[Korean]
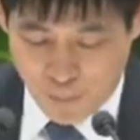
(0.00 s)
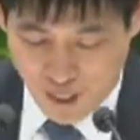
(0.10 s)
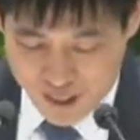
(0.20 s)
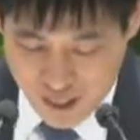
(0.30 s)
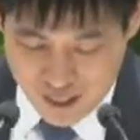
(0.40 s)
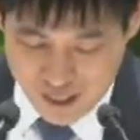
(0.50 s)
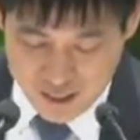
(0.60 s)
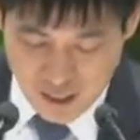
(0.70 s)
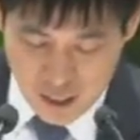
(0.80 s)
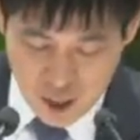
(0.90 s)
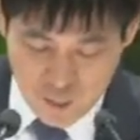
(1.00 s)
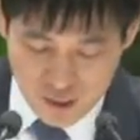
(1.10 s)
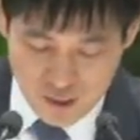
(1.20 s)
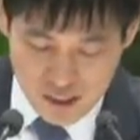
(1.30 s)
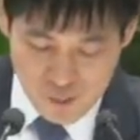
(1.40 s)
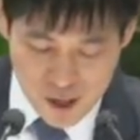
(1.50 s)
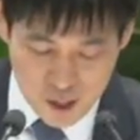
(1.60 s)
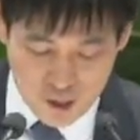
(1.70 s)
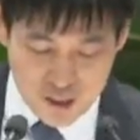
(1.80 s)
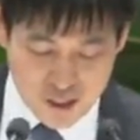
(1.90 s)
그 안에 있는 하나님의 뜻을
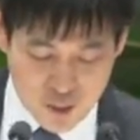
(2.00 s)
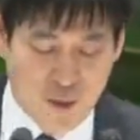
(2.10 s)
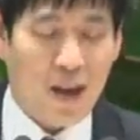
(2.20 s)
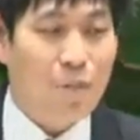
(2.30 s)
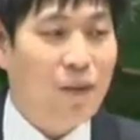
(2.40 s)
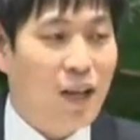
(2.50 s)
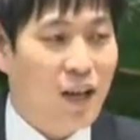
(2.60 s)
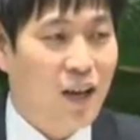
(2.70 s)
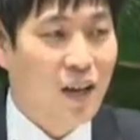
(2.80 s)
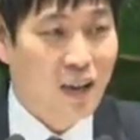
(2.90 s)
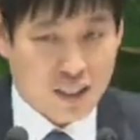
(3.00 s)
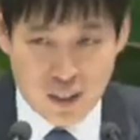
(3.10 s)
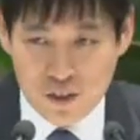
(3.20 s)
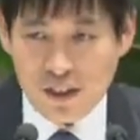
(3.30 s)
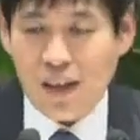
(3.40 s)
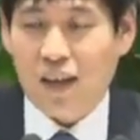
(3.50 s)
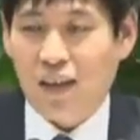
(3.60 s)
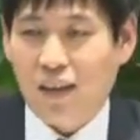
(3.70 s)
발견하시기 바랍니다. 그럴 때